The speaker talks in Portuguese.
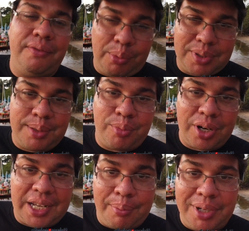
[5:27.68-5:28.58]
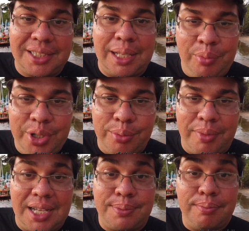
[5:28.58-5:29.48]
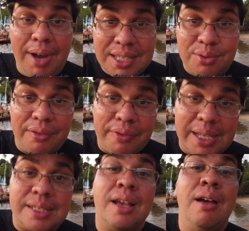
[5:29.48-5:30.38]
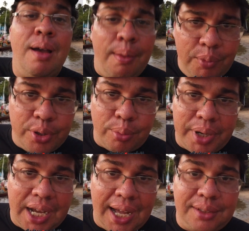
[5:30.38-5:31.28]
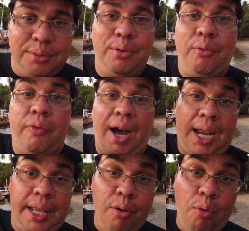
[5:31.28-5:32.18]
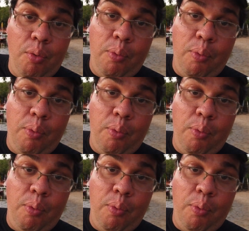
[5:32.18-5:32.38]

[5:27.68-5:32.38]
Vamos embora que amanhã tem muito mais. Mais uma vez, muito obrigado. Valeu,